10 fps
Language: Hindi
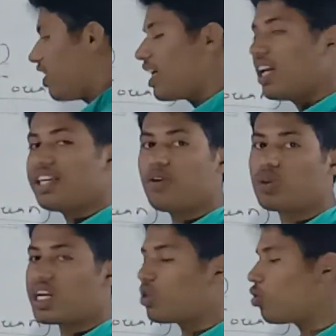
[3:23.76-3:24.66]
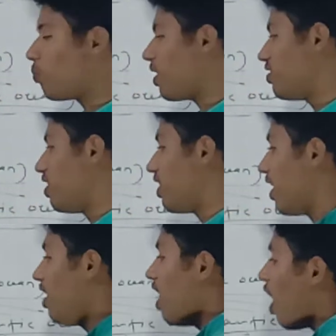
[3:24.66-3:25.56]
ठीक है ना ये उत्तरी ध्रुव पर स्थित है
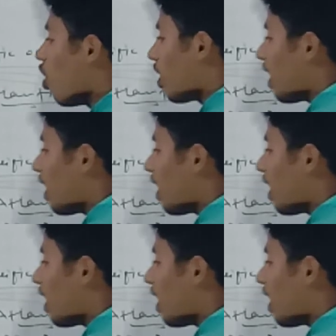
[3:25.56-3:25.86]
और